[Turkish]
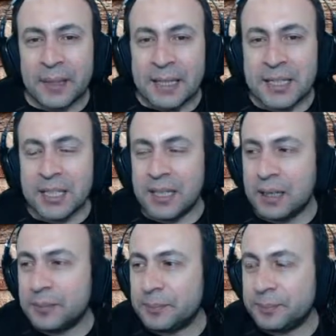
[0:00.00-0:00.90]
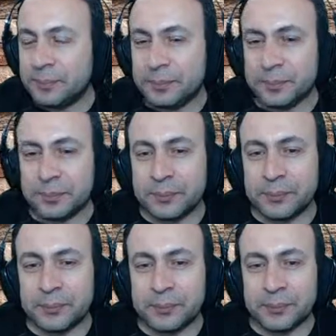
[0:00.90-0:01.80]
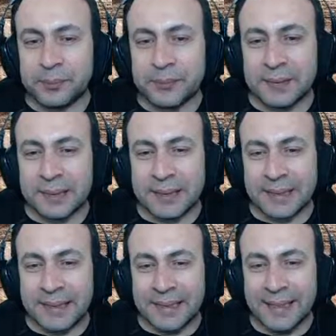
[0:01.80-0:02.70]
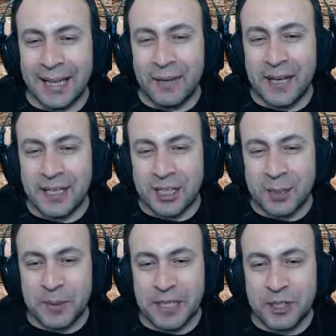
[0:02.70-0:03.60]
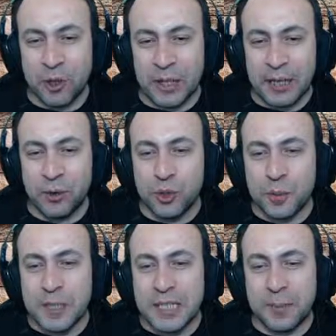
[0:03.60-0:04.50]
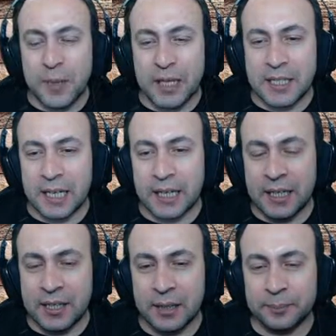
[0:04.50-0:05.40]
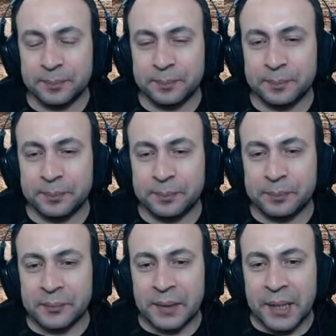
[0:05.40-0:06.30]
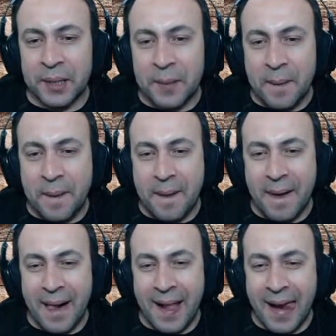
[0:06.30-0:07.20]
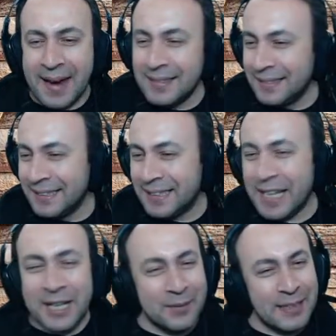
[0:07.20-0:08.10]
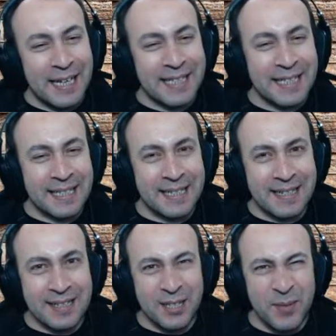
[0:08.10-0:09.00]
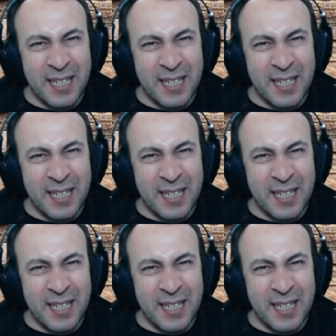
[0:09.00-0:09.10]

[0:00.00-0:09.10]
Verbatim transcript: Şimdi. Birinci benim. Birinci olan mı veriyorsun Evet şimdi birinci olan 100 bin ZP alacak arkadaşlar. Birinci olma imkansız. Sen varsın. Aa, yerim lan sizi. Değil mi?